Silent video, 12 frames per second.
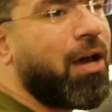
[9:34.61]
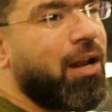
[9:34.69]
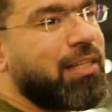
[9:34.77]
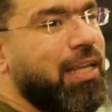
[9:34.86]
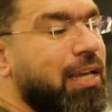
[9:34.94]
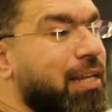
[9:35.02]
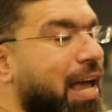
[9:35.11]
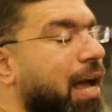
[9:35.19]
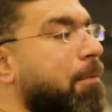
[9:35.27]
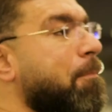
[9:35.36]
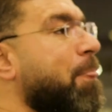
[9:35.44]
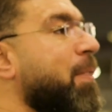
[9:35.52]
حركتين
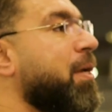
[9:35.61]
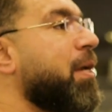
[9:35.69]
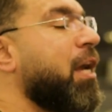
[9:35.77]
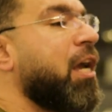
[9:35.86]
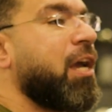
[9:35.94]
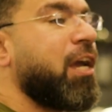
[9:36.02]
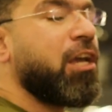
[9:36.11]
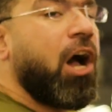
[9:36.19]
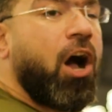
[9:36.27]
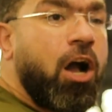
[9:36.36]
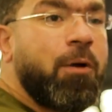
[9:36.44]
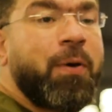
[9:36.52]
لا هي
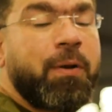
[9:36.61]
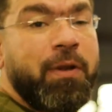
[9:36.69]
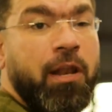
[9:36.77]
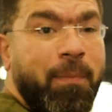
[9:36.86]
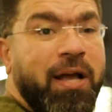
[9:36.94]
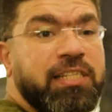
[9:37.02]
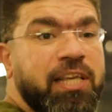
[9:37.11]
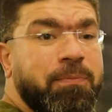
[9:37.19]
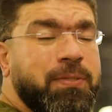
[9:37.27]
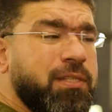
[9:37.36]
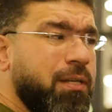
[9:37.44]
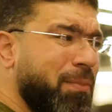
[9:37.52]
اكبر من
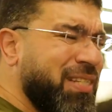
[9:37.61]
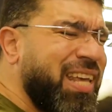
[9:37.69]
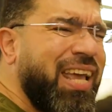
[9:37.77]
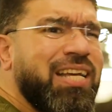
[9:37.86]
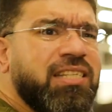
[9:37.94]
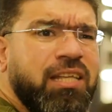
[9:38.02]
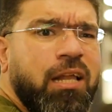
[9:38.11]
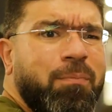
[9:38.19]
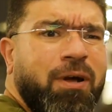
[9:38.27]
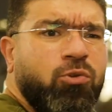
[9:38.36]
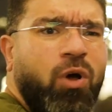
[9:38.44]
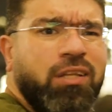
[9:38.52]
البايسبس بس هي ستيل
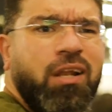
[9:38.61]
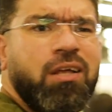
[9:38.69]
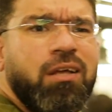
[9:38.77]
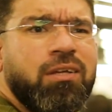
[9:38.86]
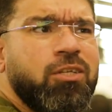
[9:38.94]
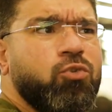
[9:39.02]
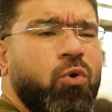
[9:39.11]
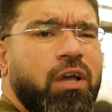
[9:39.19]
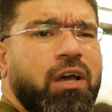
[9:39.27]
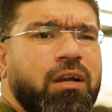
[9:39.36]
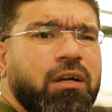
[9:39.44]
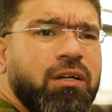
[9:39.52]
برضو عضله
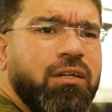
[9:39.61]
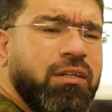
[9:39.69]
صغيره